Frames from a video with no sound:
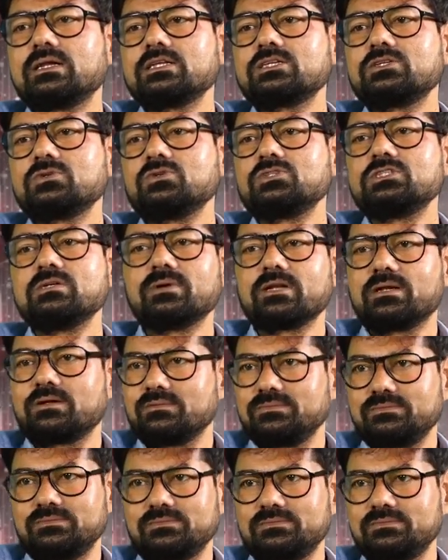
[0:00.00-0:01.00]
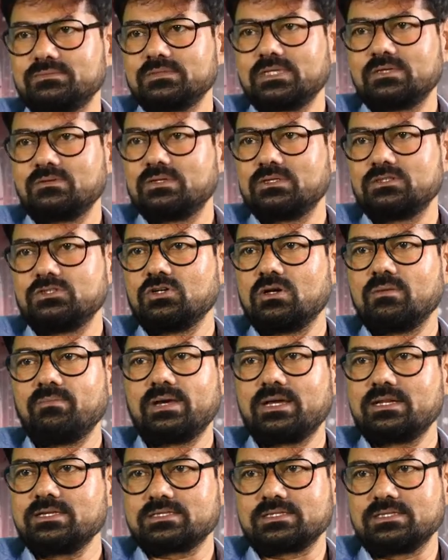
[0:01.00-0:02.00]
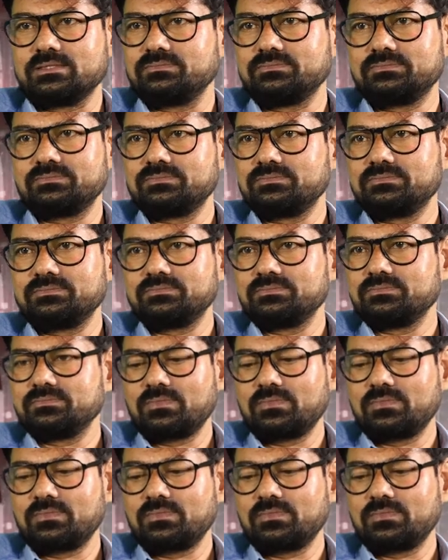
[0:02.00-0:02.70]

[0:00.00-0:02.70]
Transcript: ఇండస్ట్రీకి వచ్చామన్నాడు జాబ్ మానేసి ఓకే